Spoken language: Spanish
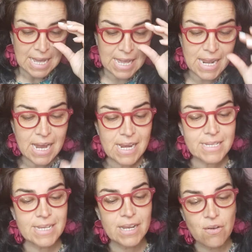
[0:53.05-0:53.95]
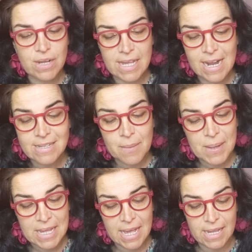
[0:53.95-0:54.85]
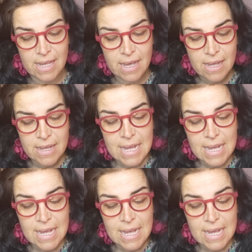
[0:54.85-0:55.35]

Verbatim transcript: ¿Quieres crecer o quedarte pequeña?